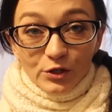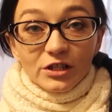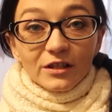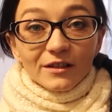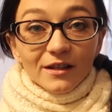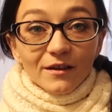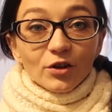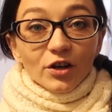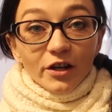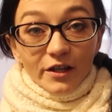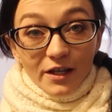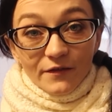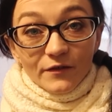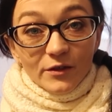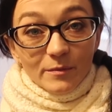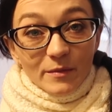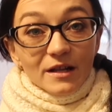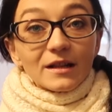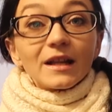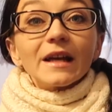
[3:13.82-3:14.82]
После того, как я
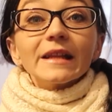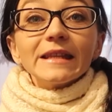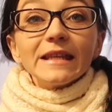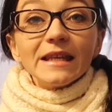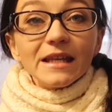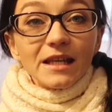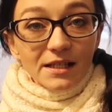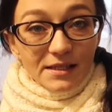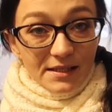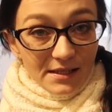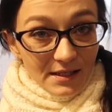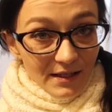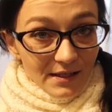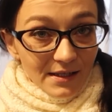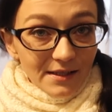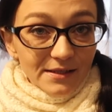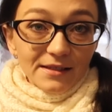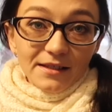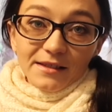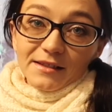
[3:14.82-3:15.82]
выбрала
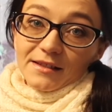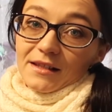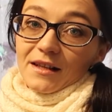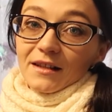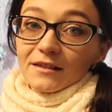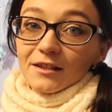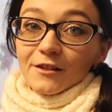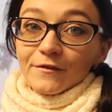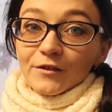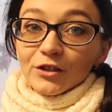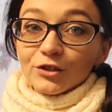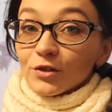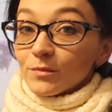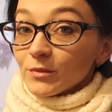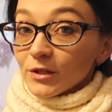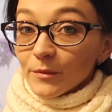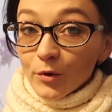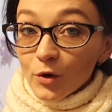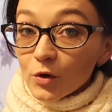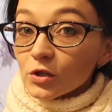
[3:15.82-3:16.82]
несколько тех секаторов,
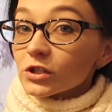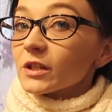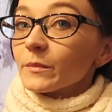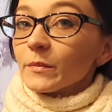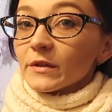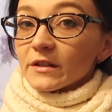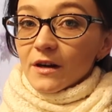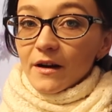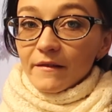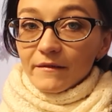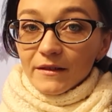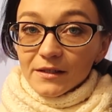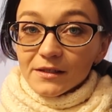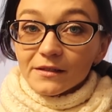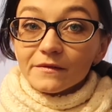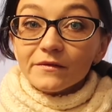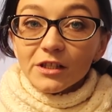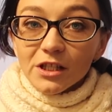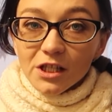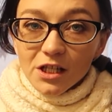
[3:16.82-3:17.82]
которые мне просто
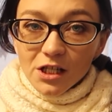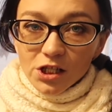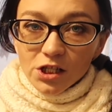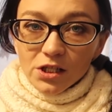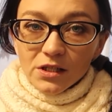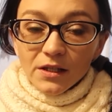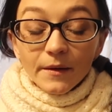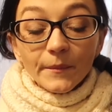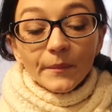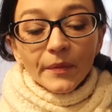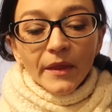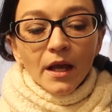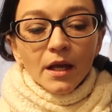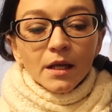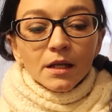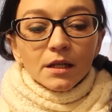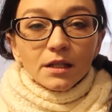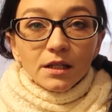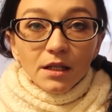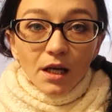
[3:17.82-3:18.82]
понравились внешне,
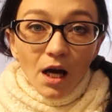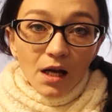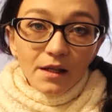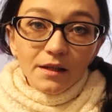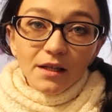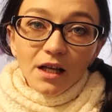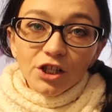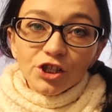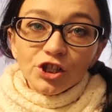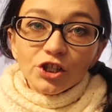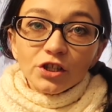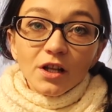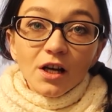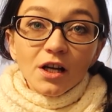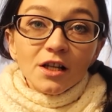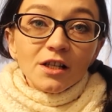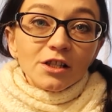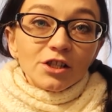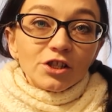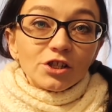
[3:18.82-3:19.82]
я
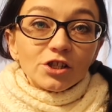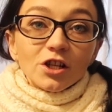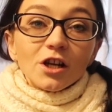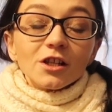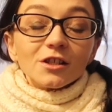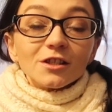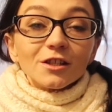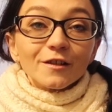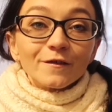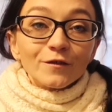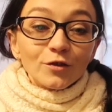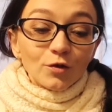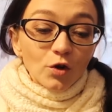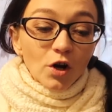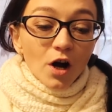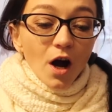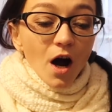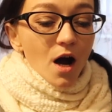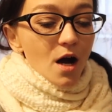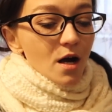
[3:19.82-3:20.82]
начала держать их в
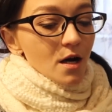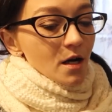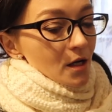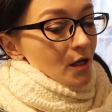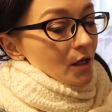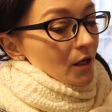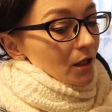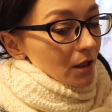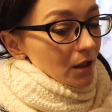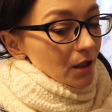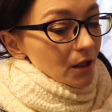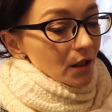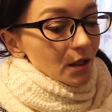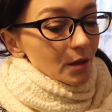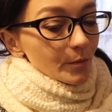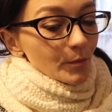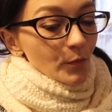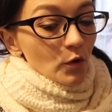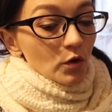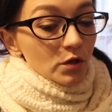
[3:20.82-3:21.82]
руках
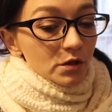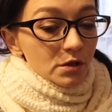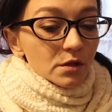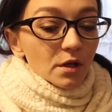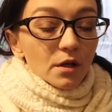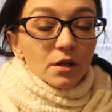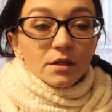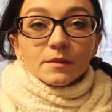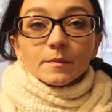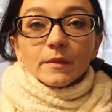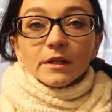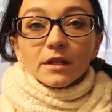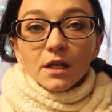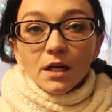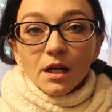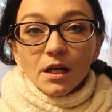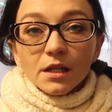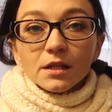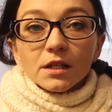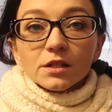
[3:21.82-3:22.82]
и просто
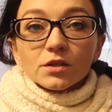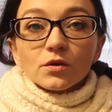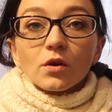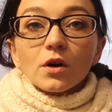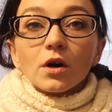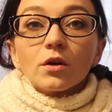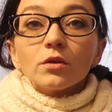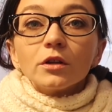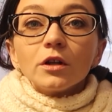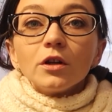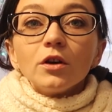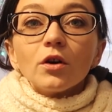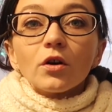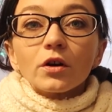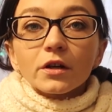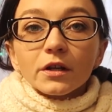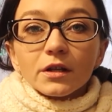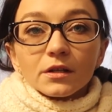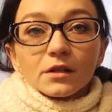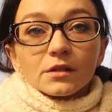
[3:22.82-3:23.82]
смотреть, насколько он
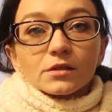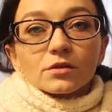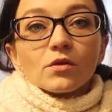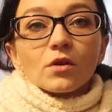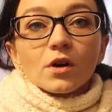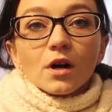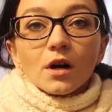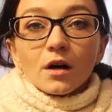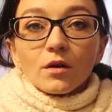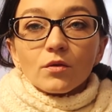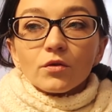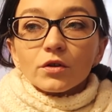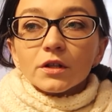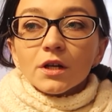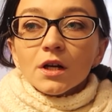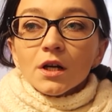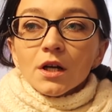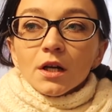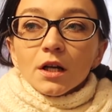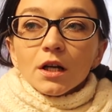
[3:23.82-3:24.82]
легкий, насколько
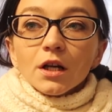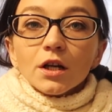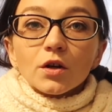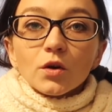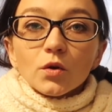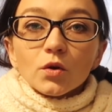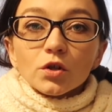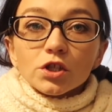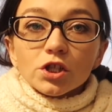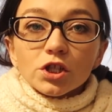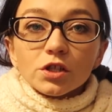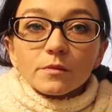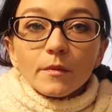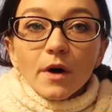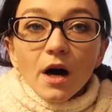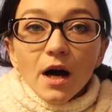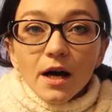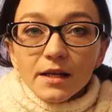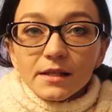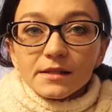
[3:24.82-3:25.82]
он легко
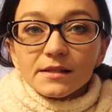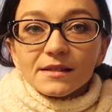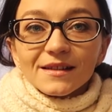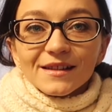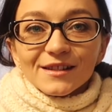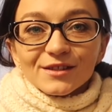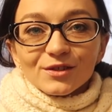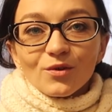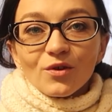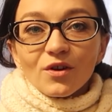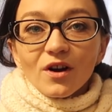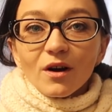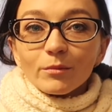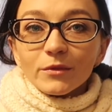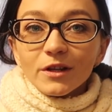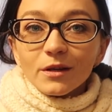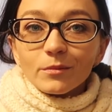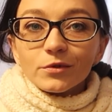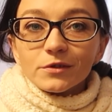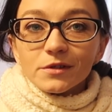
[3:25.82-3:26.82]
сжимается, насколько
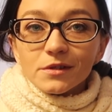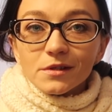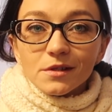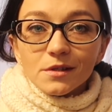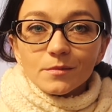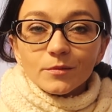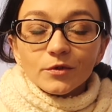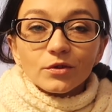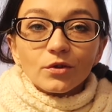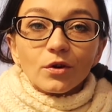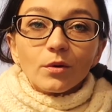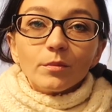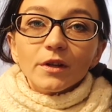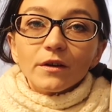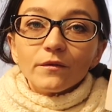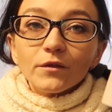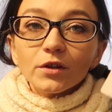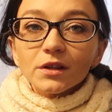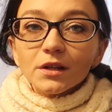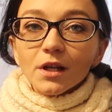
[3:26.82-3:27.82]
мне будет с ним
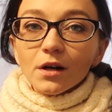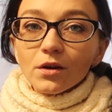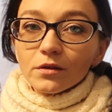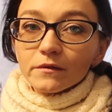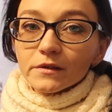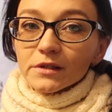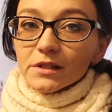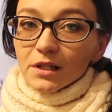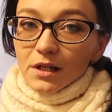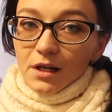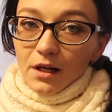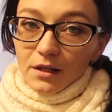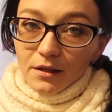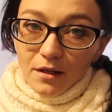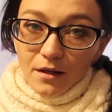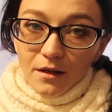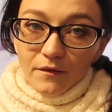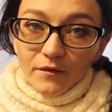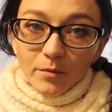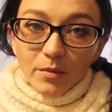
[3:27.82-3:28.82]
удобно. Вот такой вот
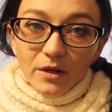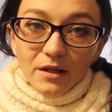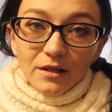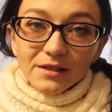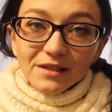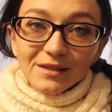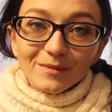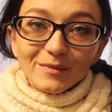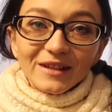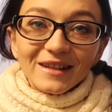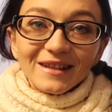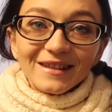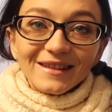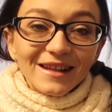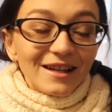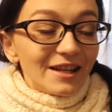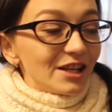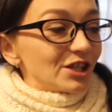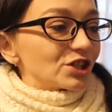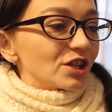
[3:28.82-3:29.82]
секатор я выбрала себе для
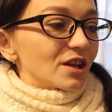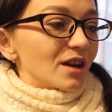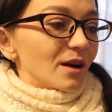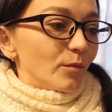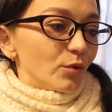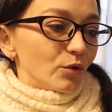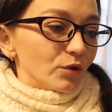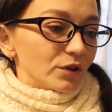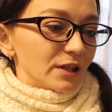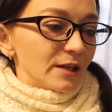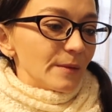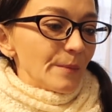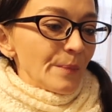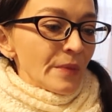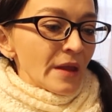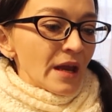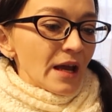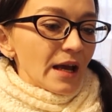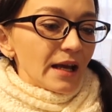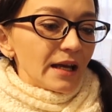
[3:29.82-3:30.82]
дальнейшей работы.
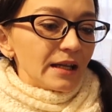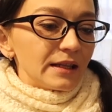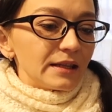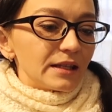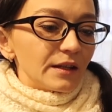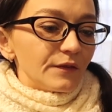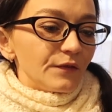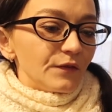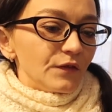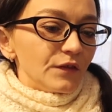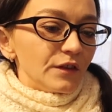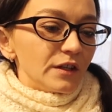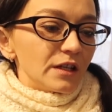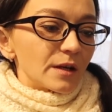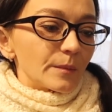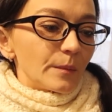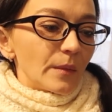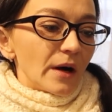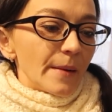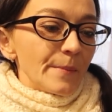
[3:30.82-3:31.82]
Это
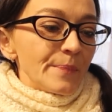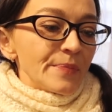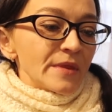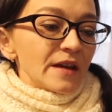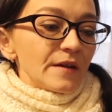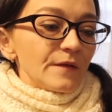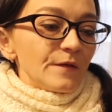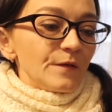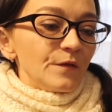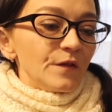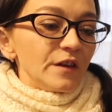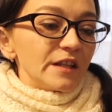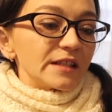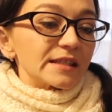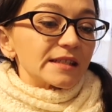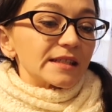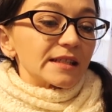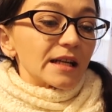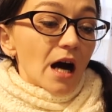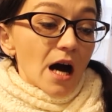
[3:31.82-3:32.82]
фирма
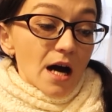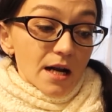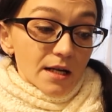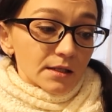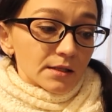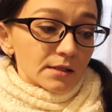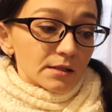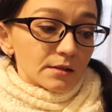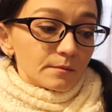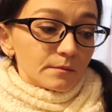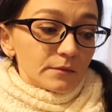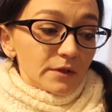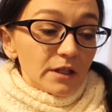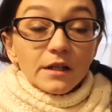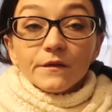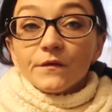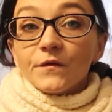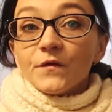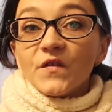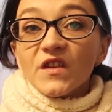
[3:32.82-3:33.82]
Fiskars
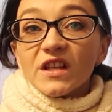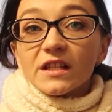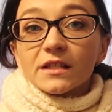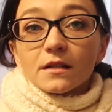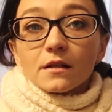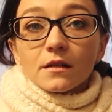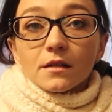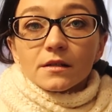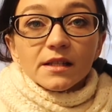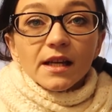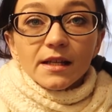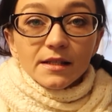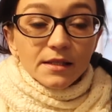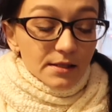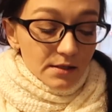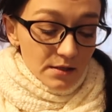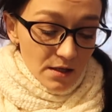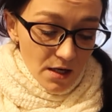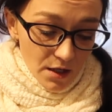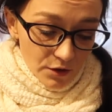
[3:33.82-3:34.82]
или Пискарс, я
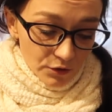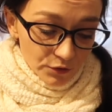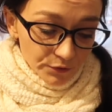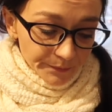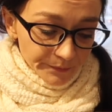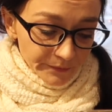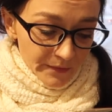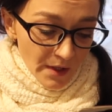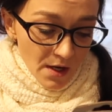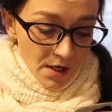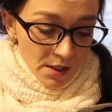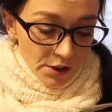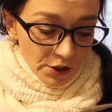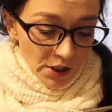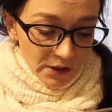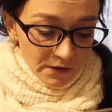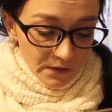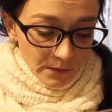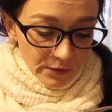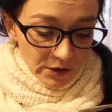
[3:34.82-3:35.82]
не знаю.
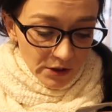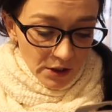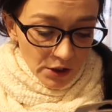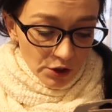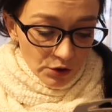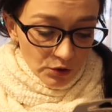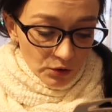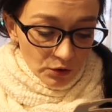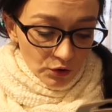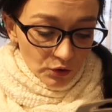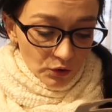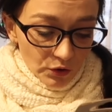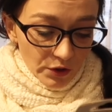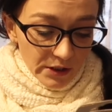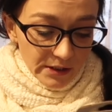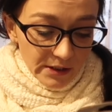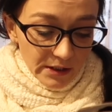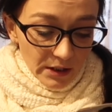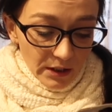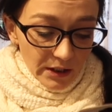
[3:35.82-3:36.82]
Сейчас вам скажу, кто
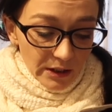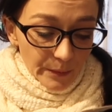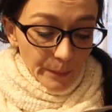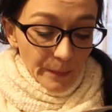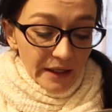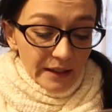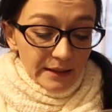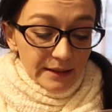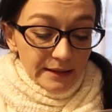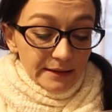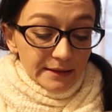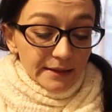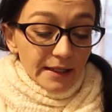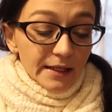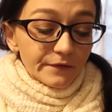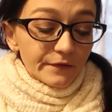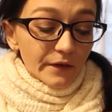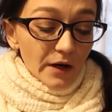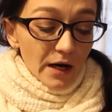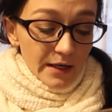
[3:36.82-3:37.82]
их делает. Made in
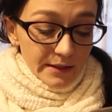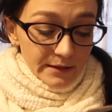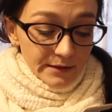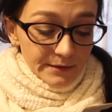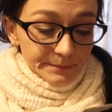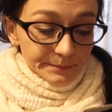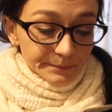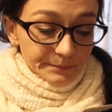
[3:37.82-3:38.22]
Taiwan.